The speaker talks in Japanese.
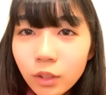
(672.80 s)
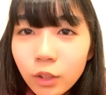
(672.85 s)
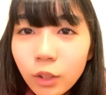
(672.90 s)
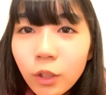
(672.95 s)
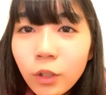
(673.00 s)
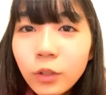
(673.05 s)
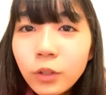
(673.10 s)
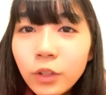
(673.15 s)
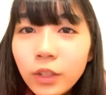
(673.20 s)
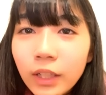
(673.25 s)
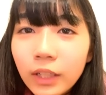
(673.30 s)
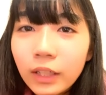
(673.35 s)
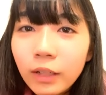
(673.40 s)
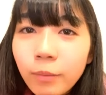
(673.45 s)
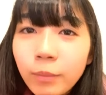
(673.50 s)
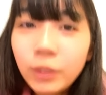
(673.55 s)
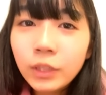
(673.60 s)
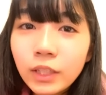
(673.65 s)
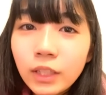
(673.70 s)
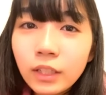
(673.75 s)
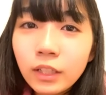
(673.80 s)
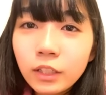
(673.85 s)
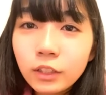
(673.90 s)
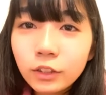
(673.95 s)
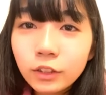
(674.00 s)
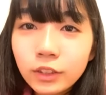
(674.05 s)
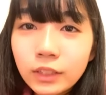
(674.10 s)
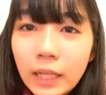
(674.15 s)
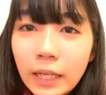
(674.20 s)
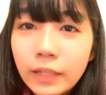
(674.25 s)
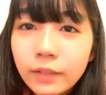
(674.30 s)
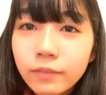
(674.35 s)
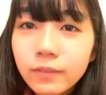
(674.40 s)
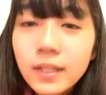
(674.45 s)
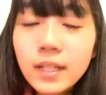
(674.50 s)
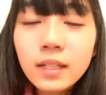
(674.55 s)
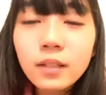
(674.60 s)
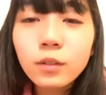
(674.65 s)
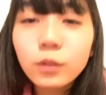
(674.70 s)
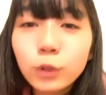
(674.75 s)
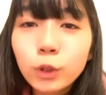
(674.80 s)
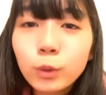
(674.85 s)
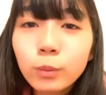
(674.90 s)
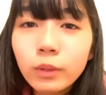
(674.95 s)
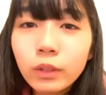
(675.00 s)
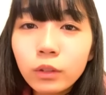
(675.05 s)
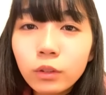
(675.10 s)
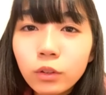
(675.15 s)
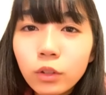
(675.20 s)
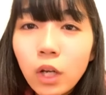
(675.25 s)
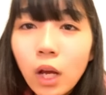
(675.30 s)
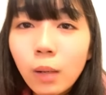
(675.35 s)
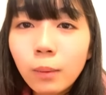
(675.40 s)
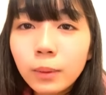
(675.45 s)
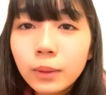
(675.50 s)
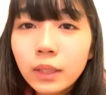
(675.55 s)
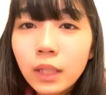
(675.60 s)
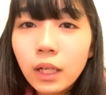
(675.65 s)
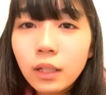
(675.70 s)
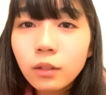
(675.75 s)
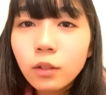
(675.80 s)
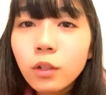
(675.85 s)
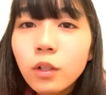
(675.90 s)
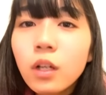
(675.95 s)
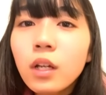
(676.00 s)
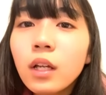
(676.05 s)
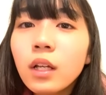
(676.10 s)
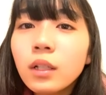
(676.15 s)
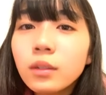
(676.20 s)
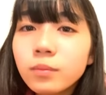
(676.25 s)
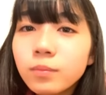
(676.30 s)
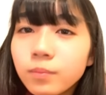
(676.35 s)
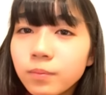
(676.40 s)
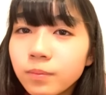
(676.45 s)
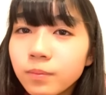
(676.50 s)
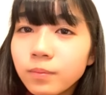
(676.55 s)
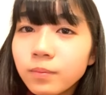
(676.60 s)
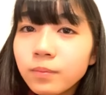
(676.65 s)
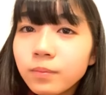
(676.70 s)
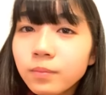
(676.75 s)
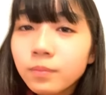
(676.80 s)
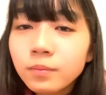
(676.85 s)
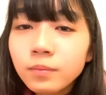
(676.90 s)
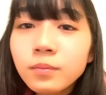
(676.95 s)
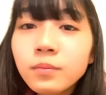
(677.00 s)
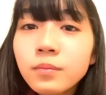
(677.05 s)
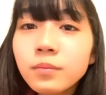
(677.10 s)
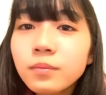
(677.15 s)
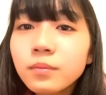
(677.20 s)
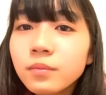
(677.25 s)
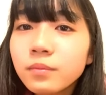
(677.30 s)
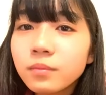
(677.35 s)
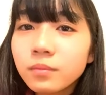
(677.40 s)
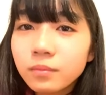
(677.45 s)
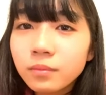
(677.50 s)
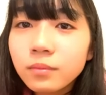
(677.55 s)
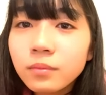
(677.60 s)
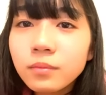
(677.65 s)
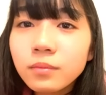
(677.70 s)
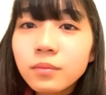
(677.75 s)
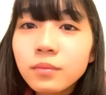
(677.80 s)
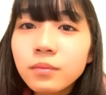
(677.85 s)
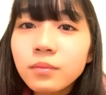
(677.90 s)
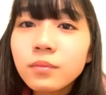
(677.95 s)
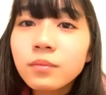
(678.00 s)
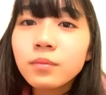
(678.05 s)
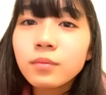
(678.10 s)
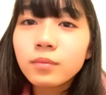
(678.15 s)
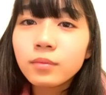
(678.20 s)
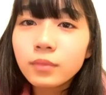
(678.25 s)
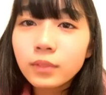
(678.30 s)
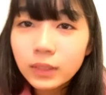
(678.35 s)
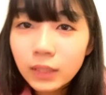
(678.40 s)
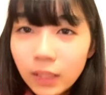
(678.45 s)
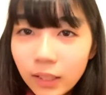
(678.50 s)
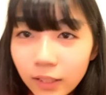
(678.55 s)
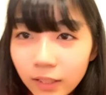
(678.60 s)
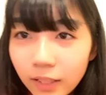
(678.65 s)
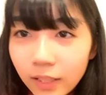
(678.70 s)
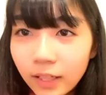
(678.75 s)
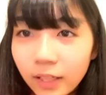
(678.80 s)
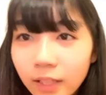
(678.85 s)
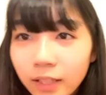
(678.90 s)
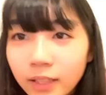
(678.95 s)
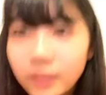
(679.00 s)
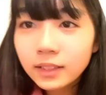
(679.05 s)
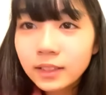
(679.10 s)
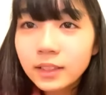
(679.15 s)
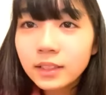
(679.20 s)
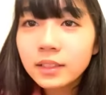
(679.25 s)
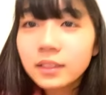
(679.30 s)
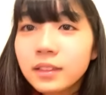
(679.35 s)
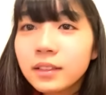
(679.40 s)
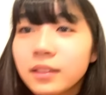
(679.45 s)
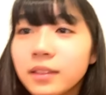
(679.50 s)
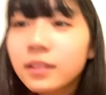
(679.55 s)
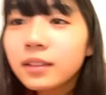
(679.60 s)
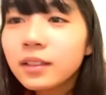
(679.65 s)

今日の中身73位はおつまこのアバターのふふふふふふふふさんです。